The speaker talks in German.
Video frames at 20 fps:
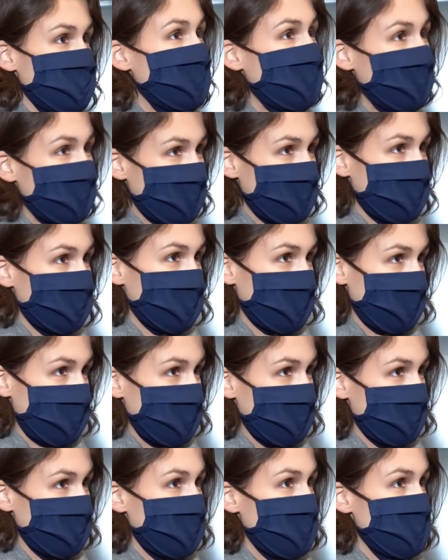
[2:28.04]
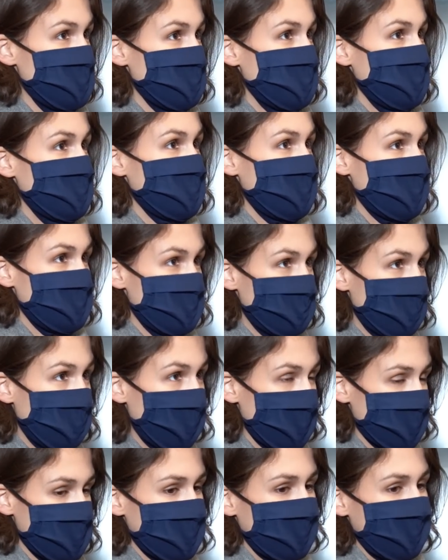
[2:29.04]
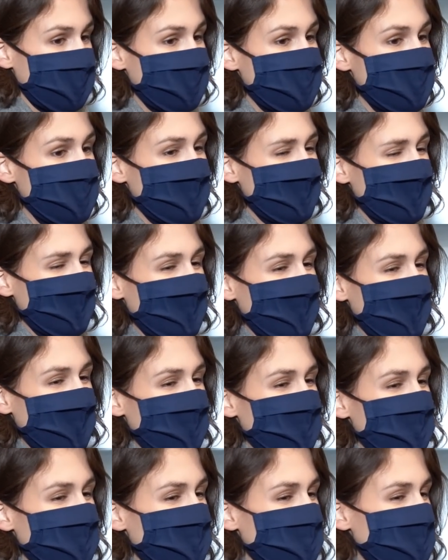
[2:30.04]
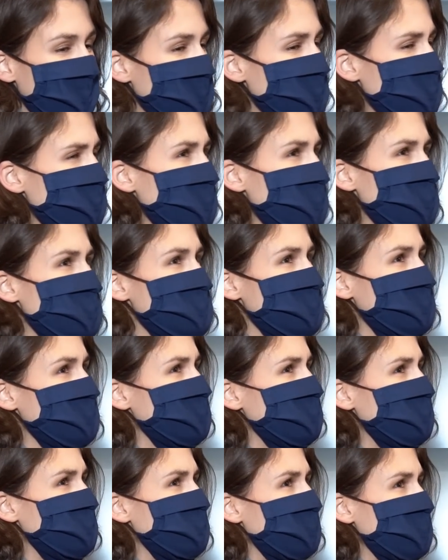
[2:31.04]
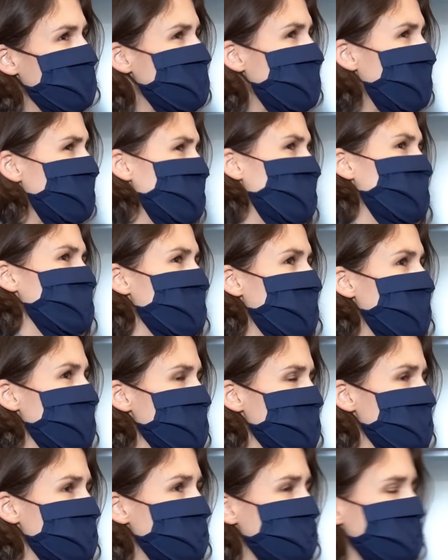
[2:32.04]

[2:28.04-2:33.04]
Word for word: miteinander vergleichen, wenn es um den Transport geht, welche verursacht denn dann mehr Treibhausgase?